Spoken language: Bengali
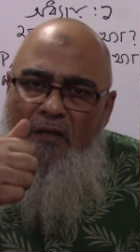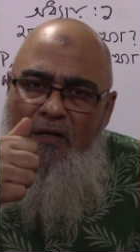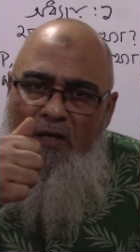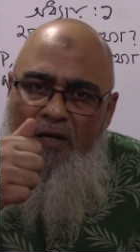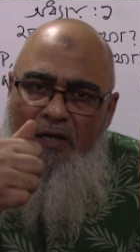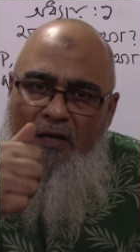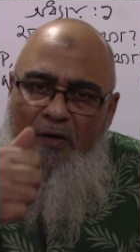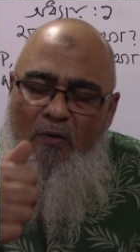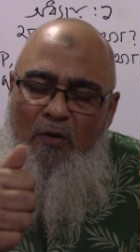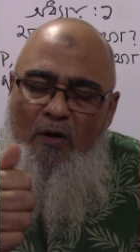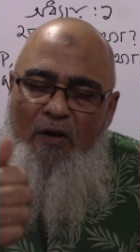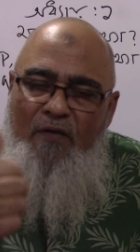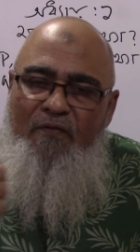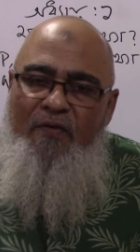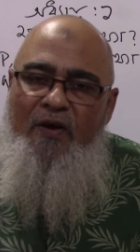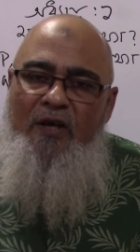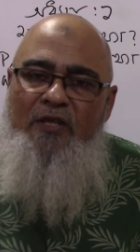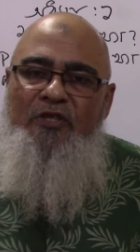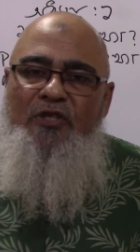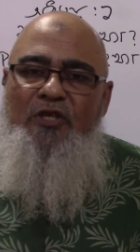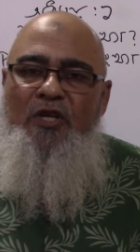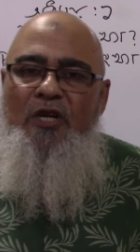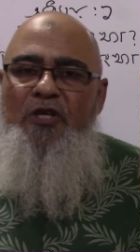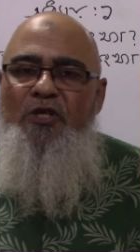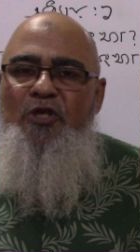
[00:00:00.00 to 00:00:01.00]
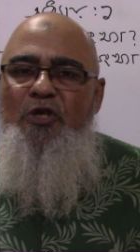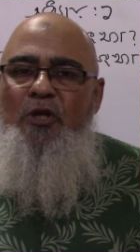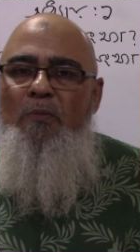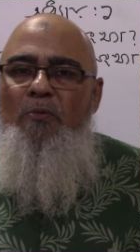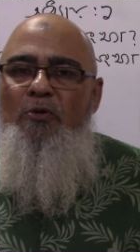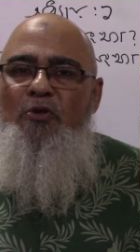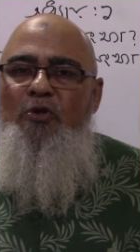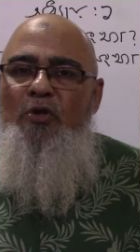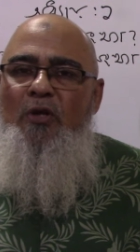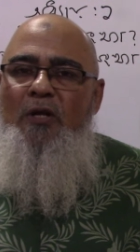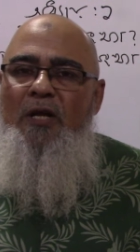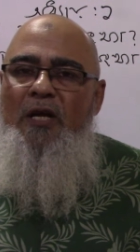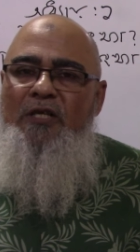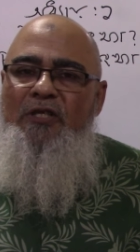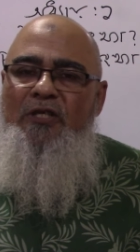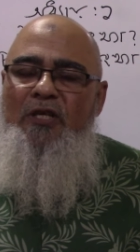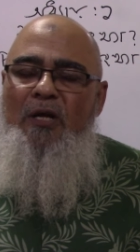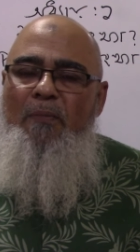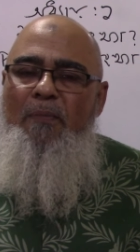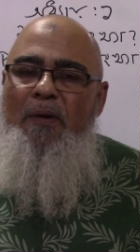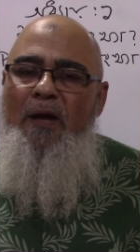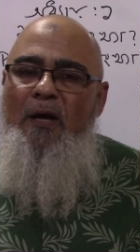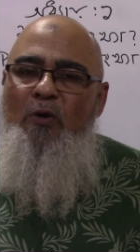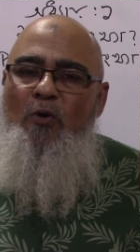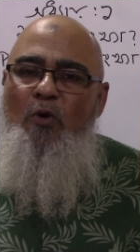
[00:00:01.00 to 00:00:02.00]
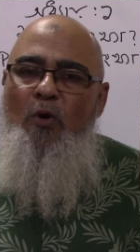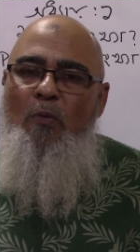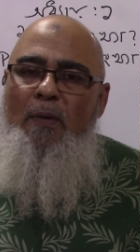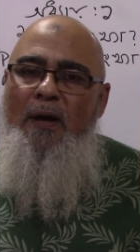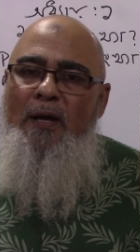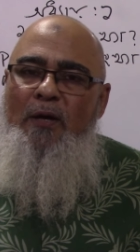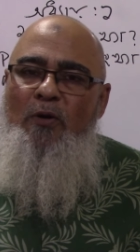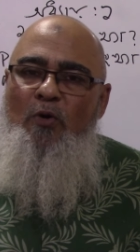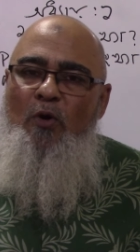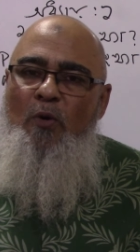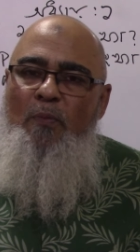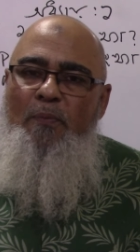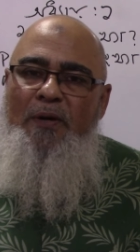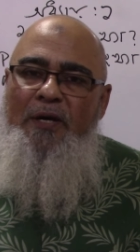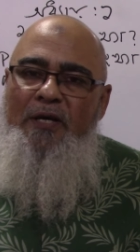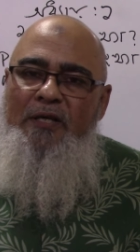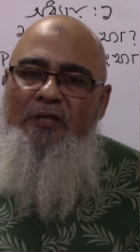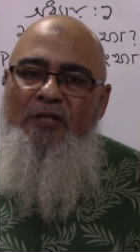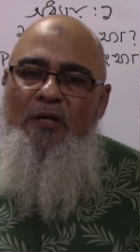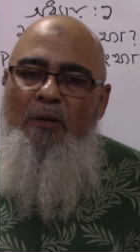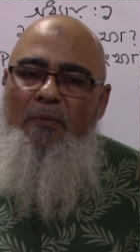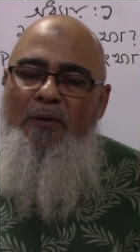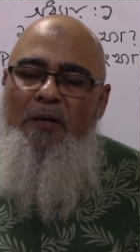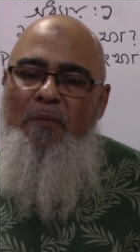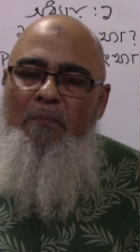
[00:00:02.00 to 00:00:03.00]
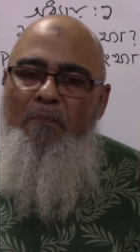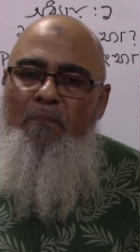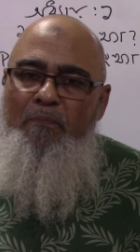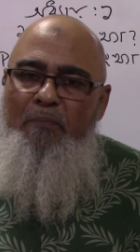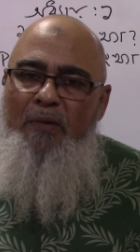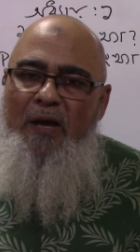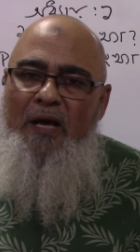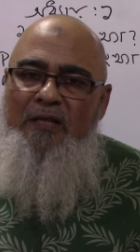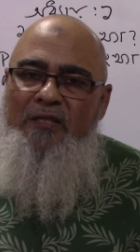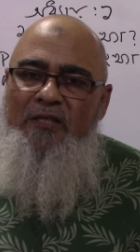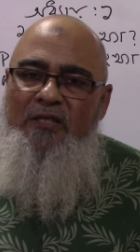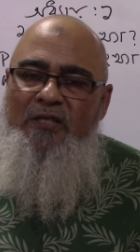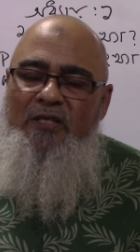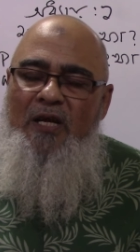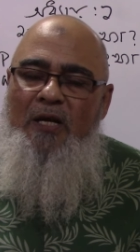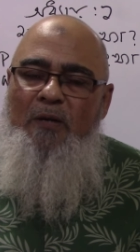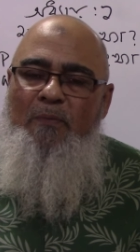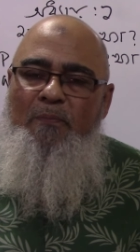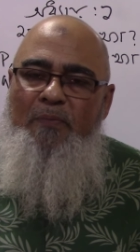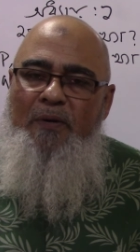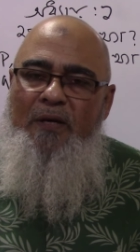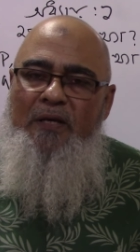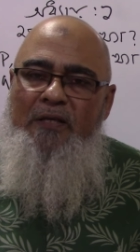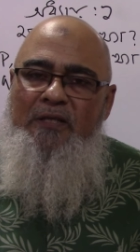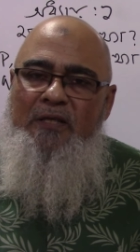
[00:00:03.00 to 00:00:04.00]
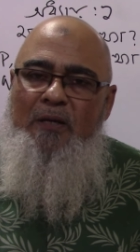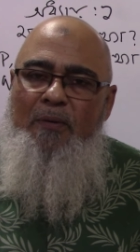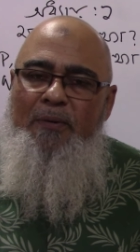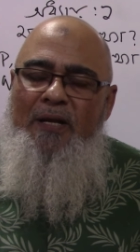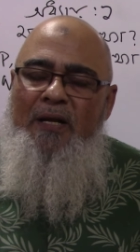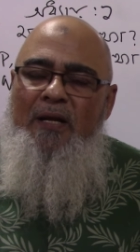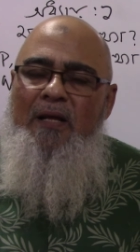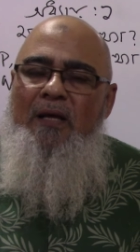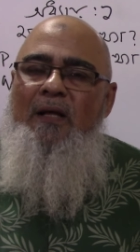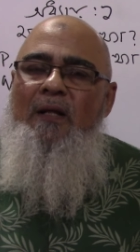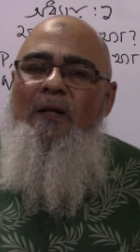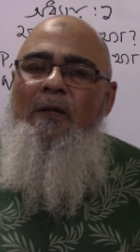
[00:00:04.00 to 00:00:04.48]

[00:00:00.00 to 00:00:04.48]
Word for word: ক্লিক করলে ফার্স্ট ইয়ারের সমস্ত লেকচার ম্যাক্রো মাইক্রো পেয়ে যাবেন ম্যাথ স্টেট পেয়ে যাবেন